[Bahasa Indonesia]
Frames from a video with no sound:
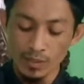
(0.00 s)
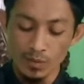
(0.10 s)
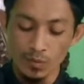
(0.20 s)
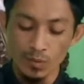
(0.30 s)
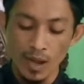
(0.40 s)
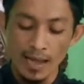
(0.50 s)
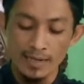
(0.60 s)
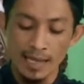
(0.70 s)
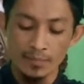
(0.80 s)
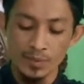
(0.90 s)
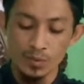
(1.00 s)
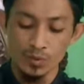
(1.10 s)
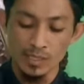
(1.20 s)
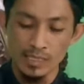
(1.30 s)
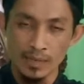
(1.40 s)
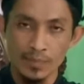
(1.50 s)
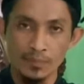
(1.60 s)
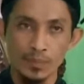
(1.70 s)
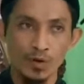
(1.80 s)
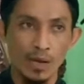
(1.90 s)
iku an Nabi sallallahu
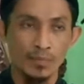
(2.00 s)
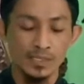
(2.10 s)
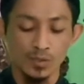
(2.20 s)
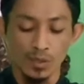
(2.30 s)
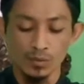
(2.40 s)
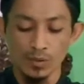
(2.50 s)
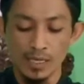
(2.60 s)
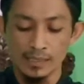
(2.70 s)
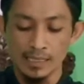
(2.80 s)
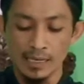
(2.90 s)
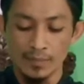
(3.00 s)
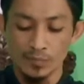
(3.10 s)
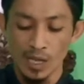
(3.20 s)
Nabi Muhammad Shallallahu alaihi wasallam.